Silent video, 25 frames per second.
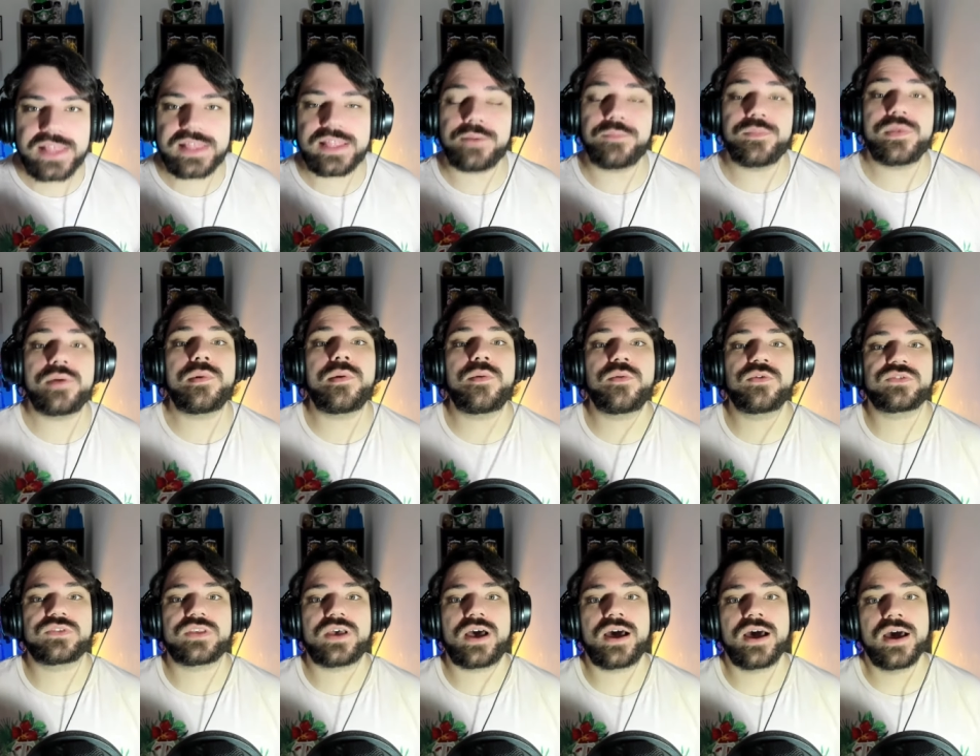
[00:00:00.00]
También
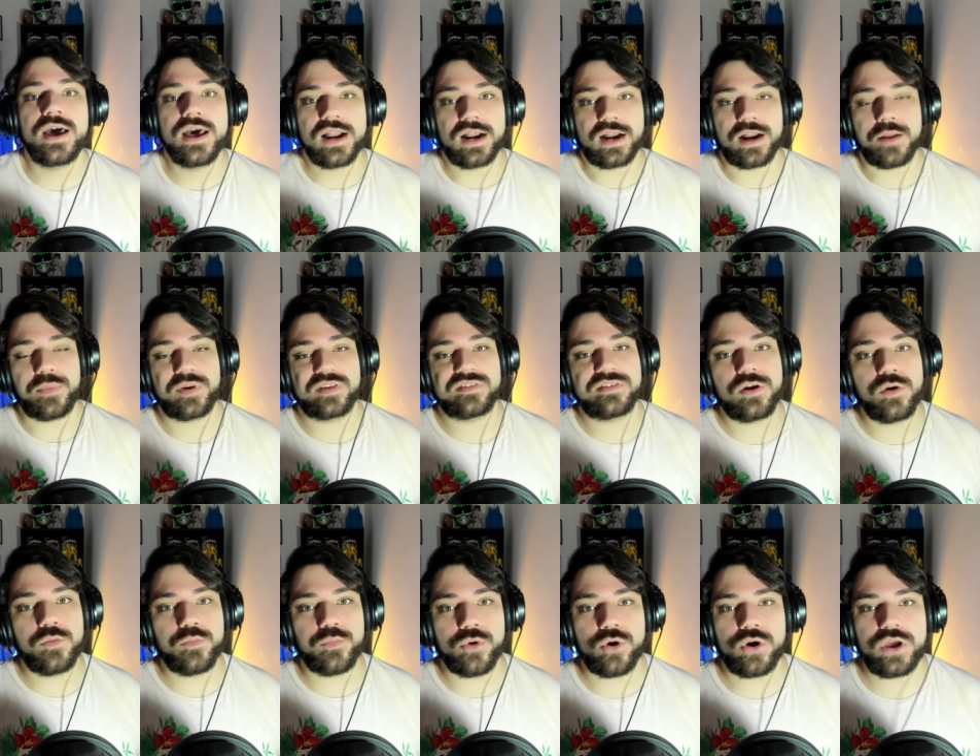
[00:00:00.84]
vamos a
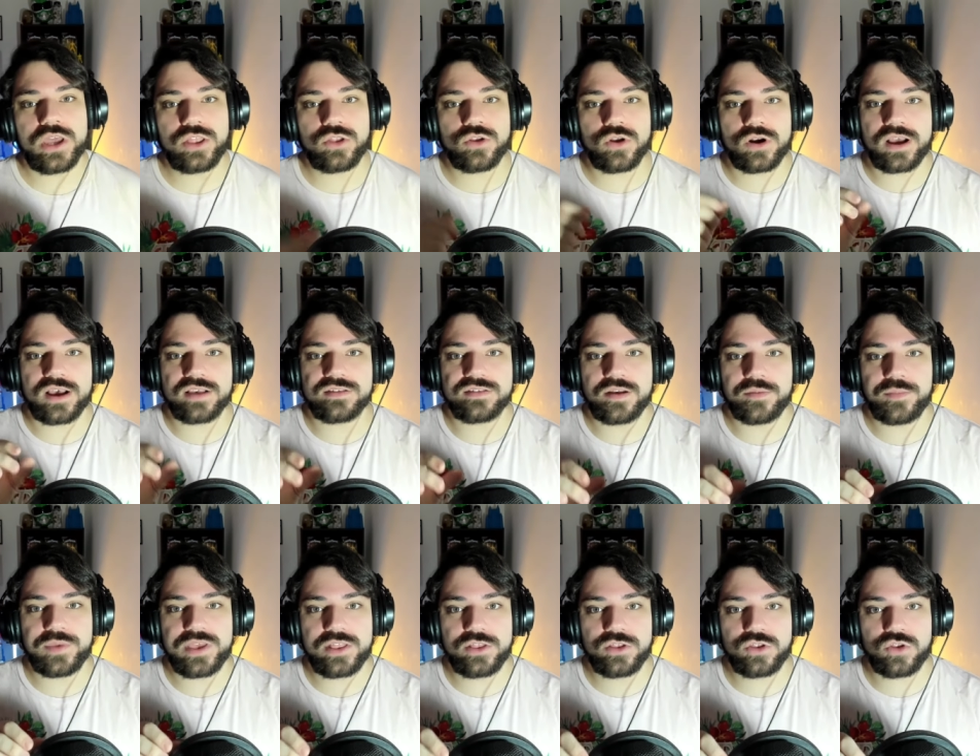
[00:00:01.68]
repasar un poquito el
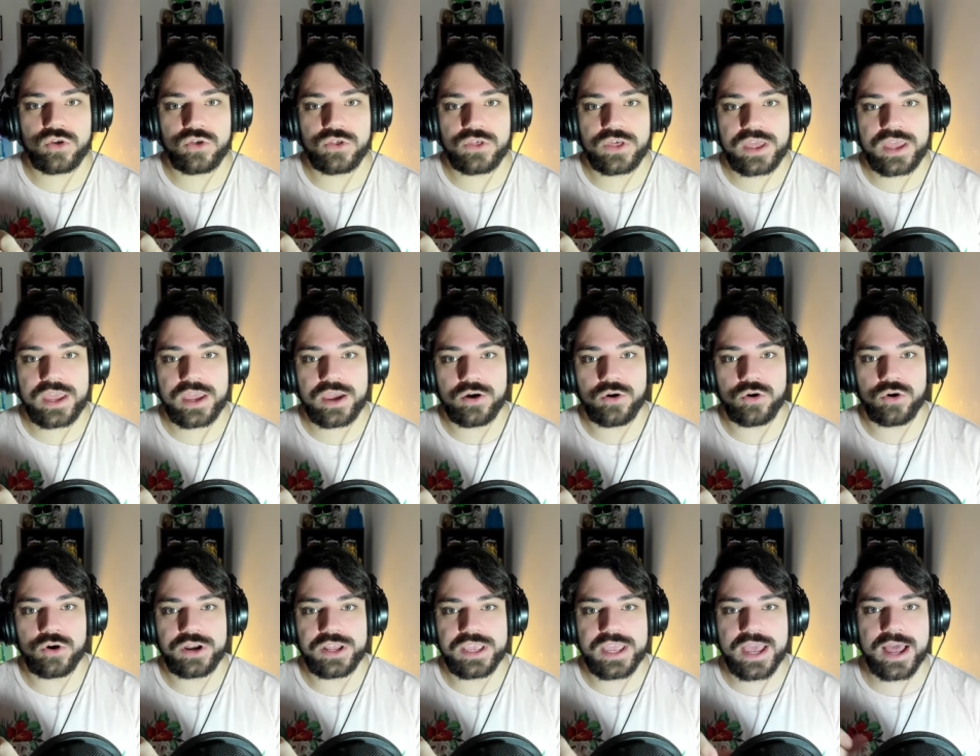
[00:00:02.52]
casamiento de
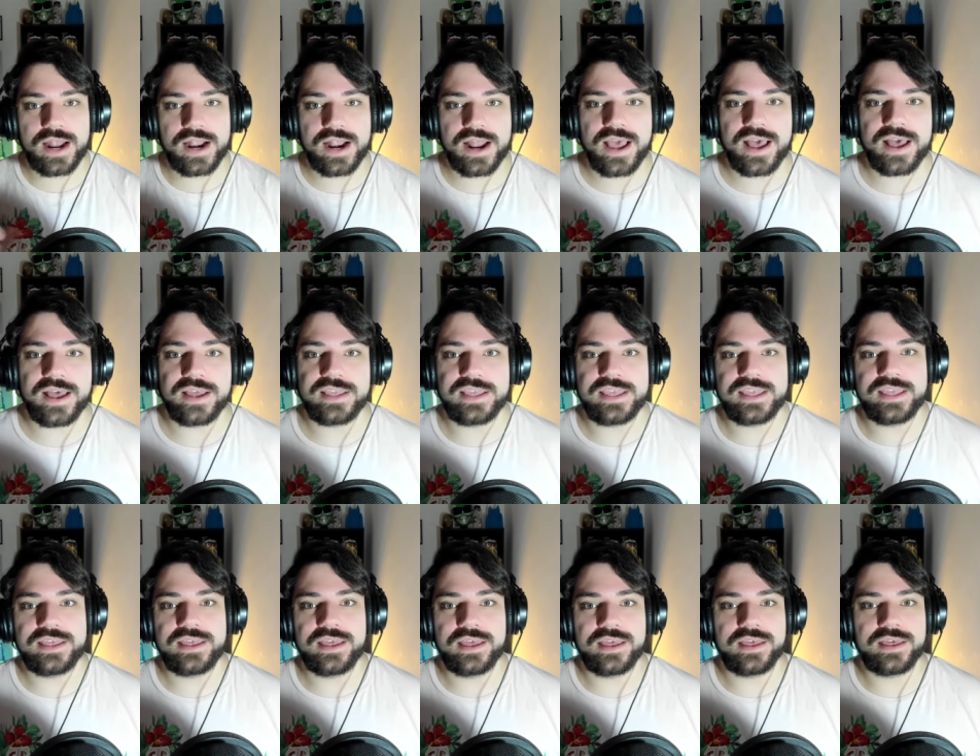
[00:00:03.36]
Oriana
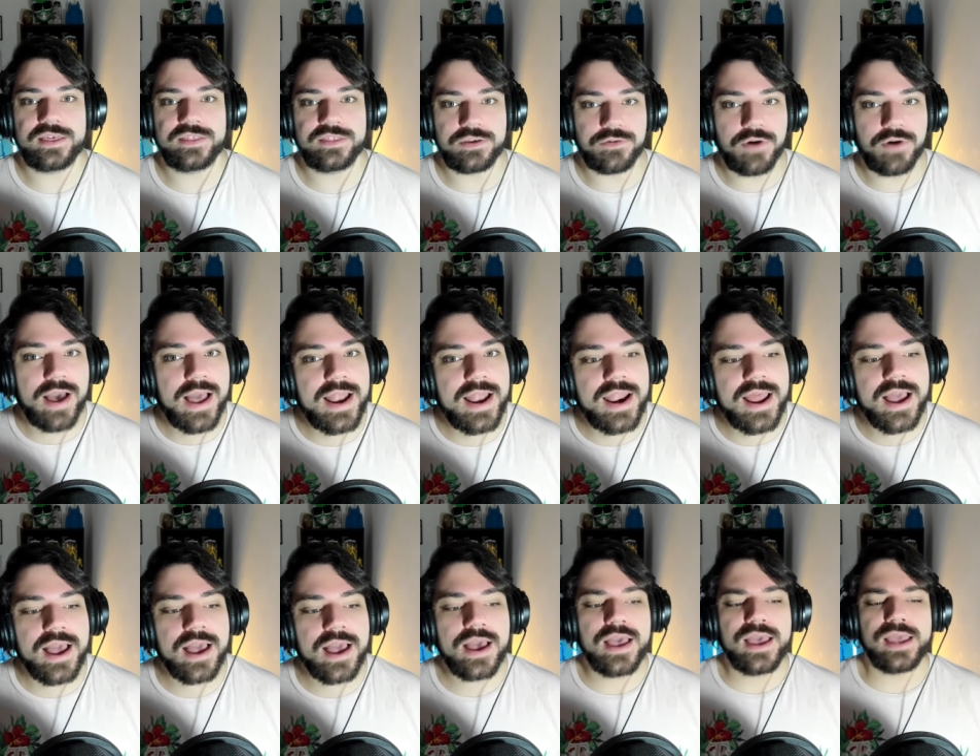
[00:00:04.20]
y eh, y
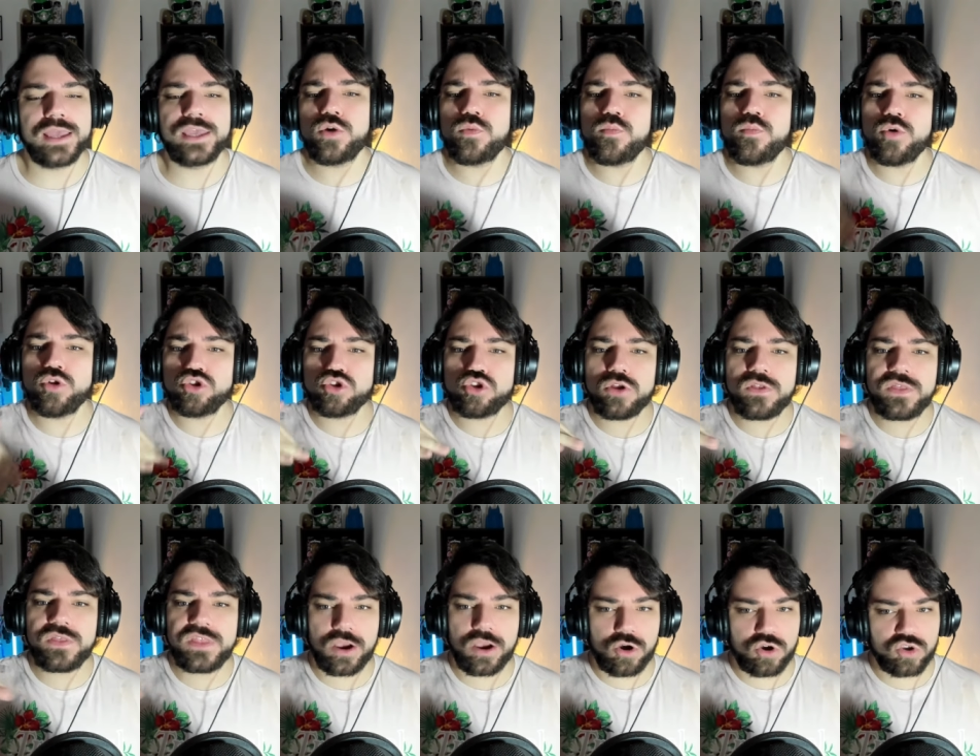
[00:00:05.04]
un
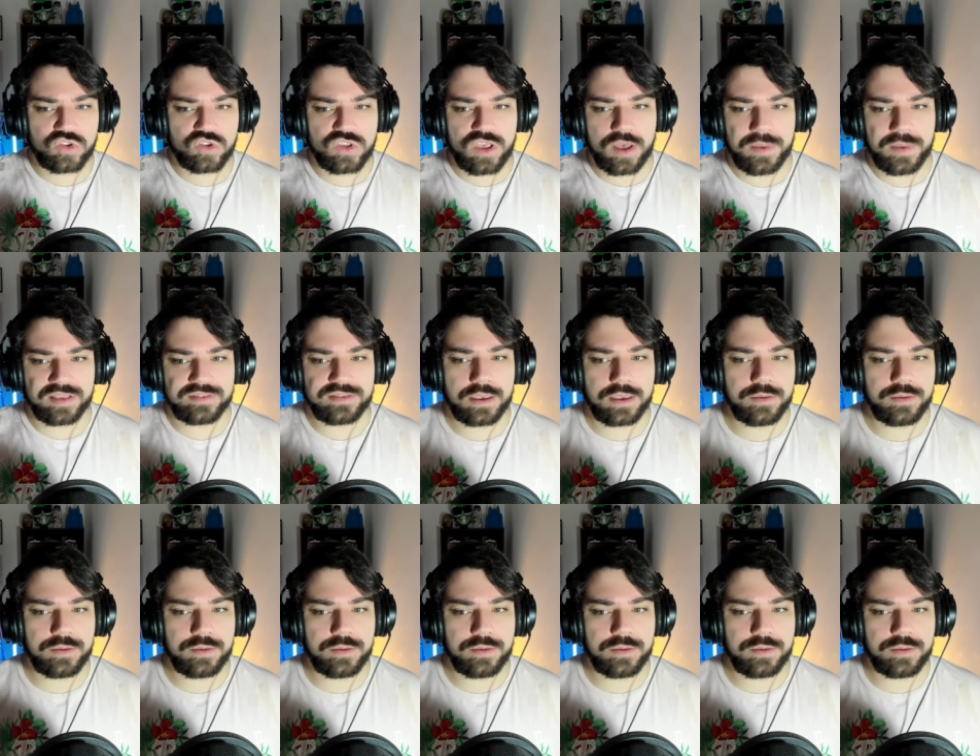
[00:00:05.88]
montón de cosas más.